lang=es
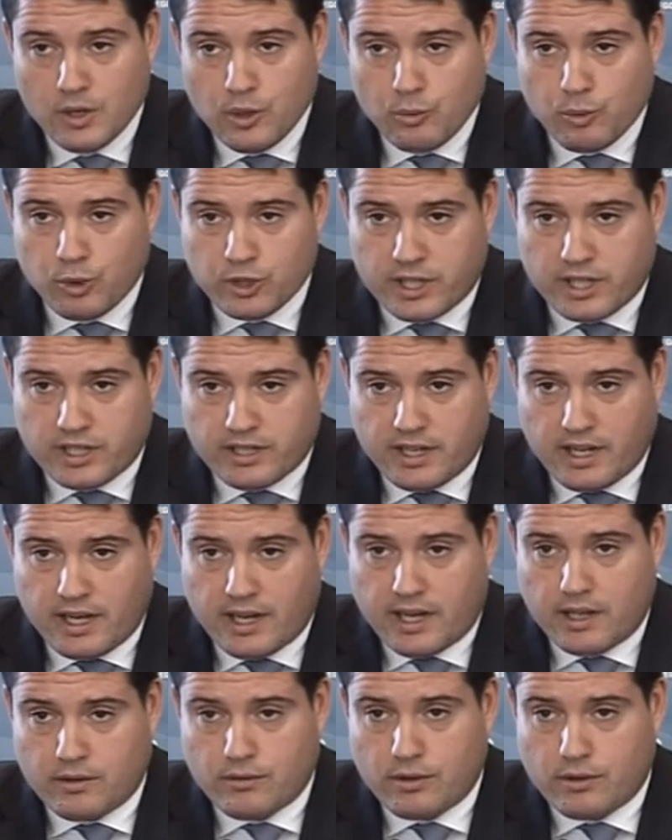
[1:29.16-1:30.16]
pues que sea
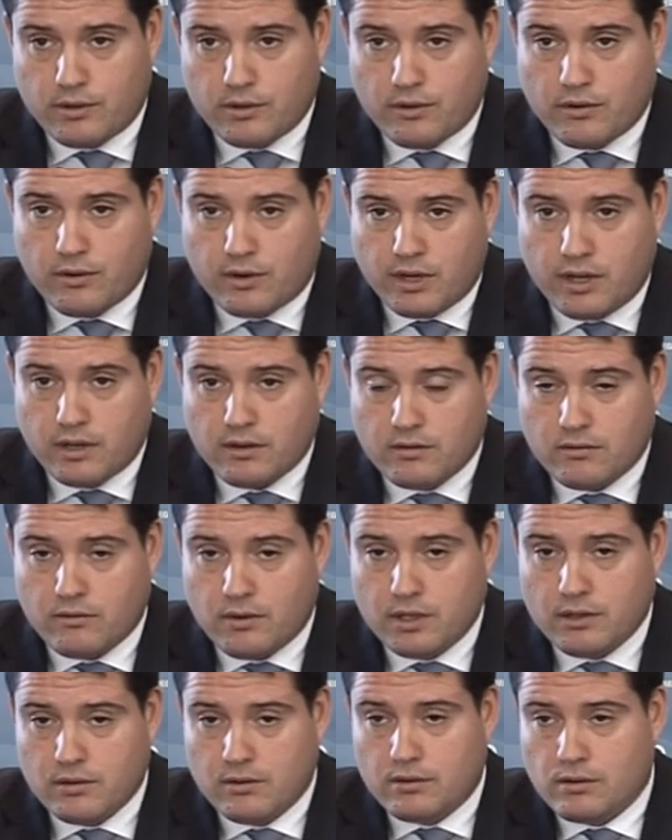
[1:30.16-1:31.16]
gratuito correr
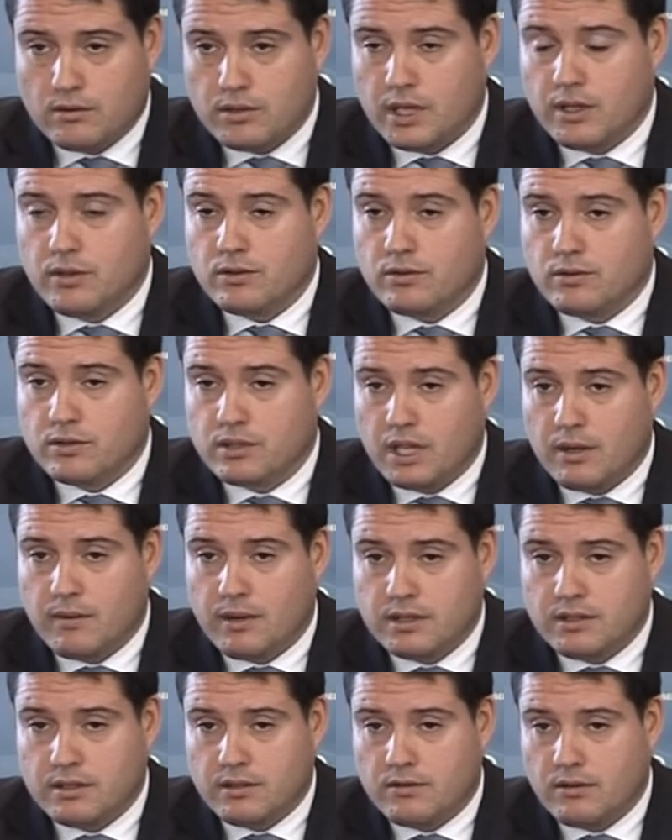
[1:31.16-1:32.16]
cuando otros años
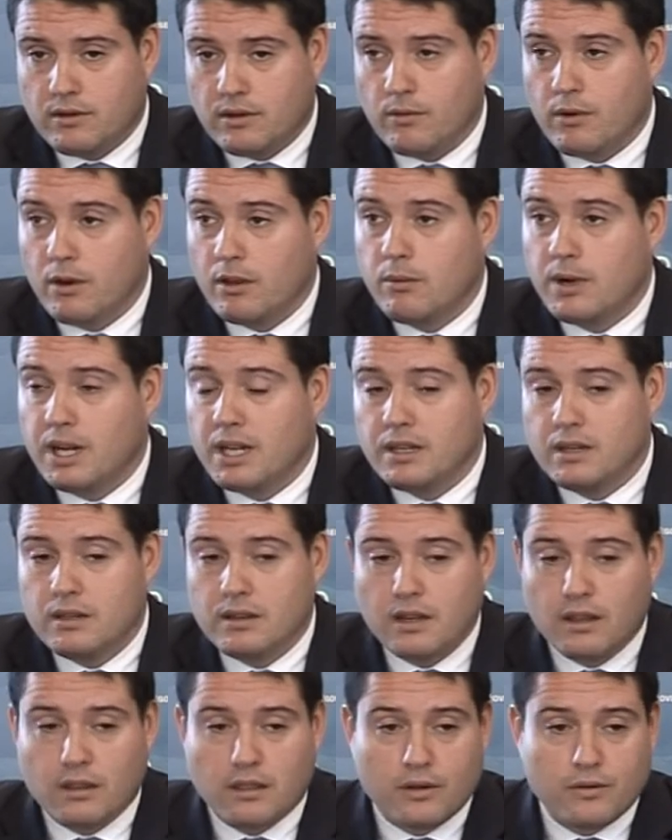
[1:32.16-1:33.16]
costaba, si no recuerdo mal,
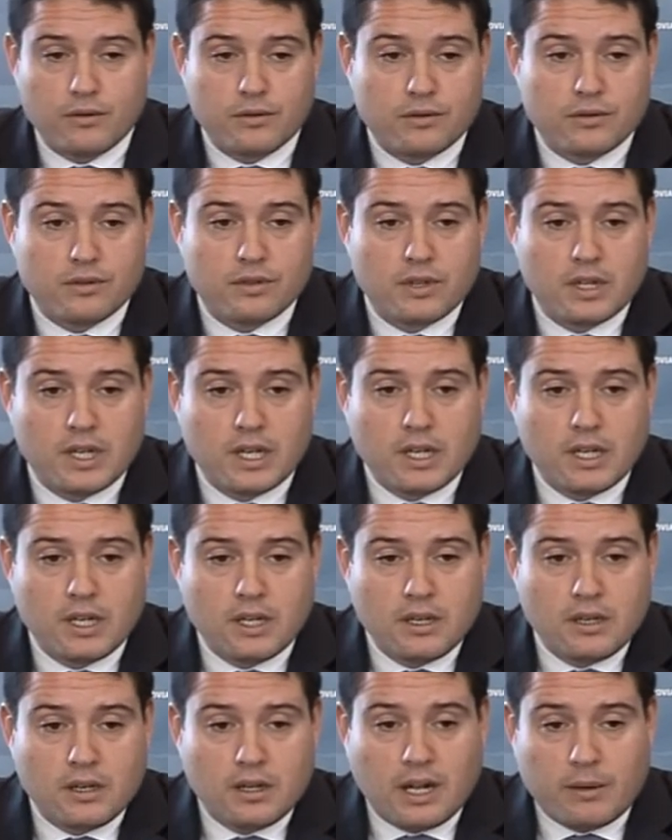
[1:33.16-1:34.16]
10 euros.
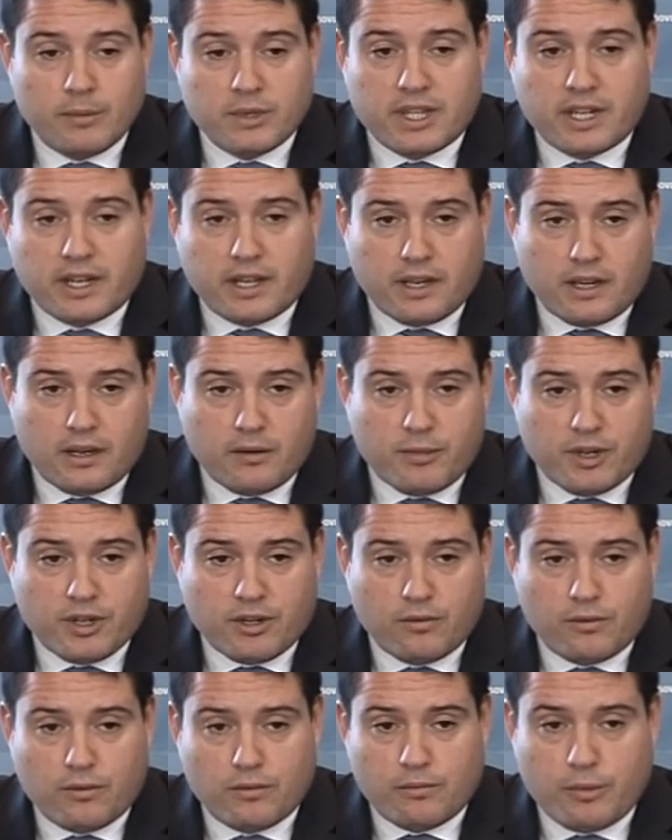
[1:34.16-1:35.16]
Lamentar que el
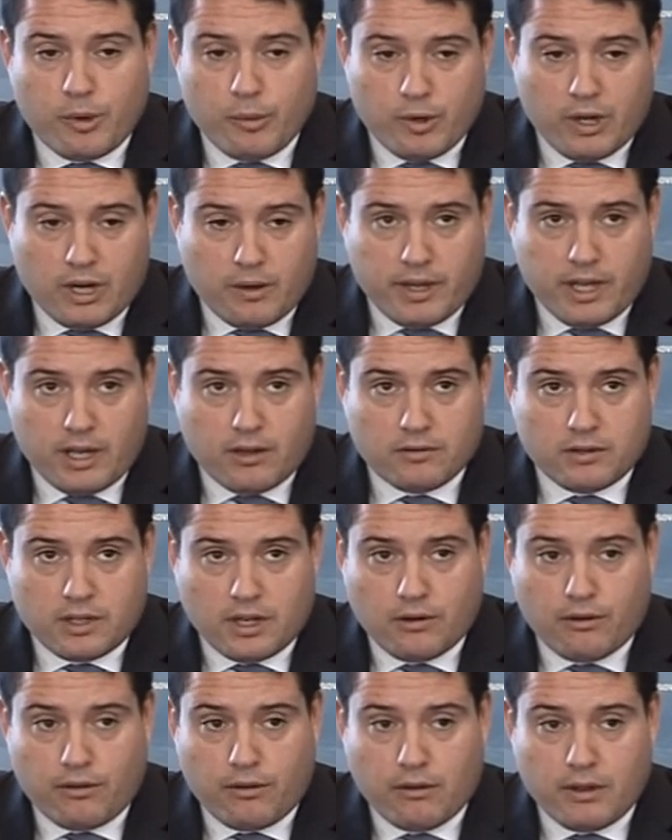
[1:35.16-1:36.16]
Partido Popular vaya en contra
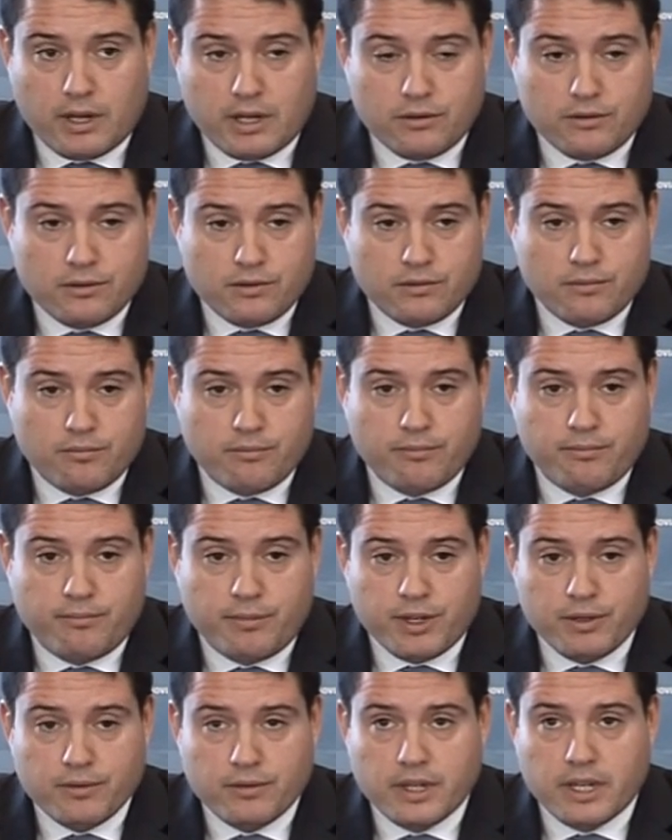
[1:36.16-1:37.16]
de los ciudadanos,
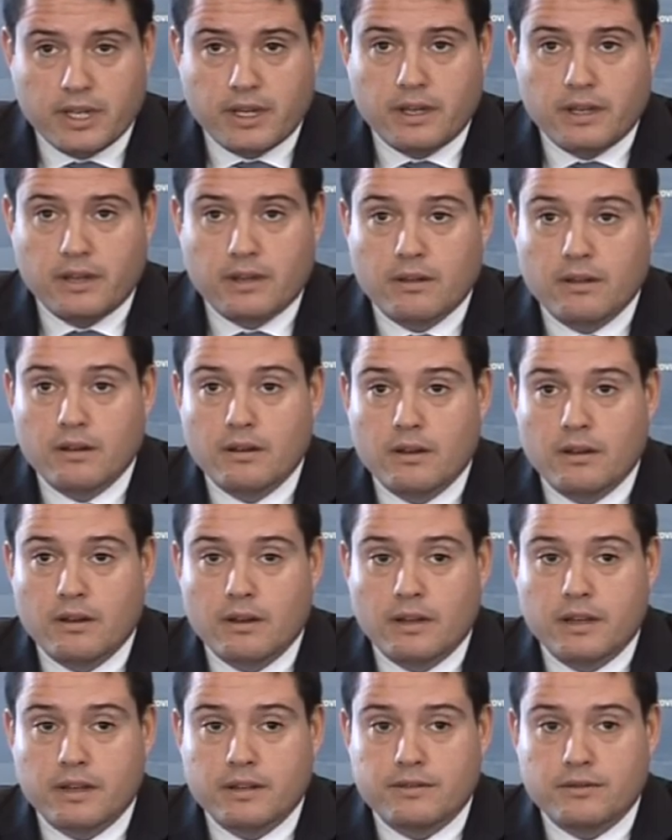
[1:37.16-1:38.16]
pero eh,
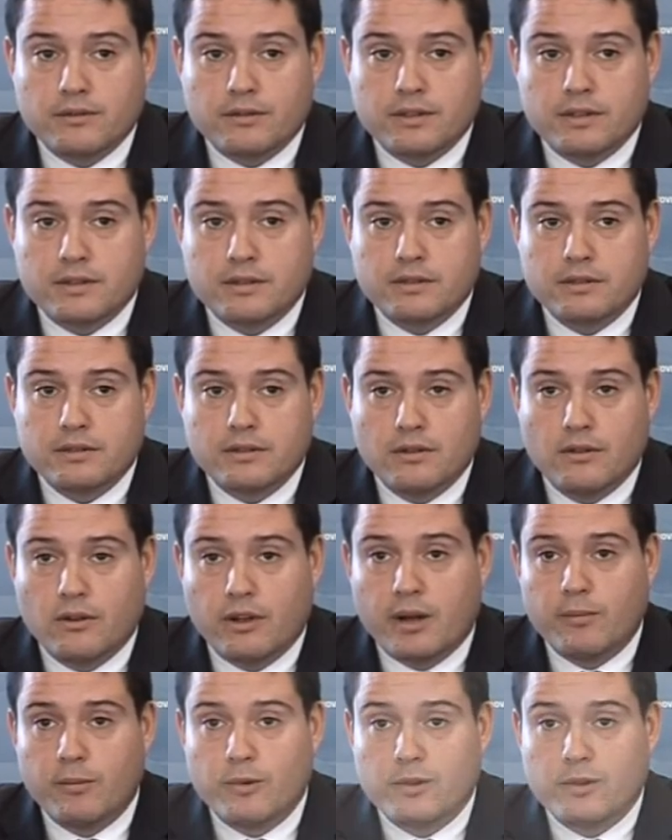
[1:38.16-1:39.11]
esto es lo que han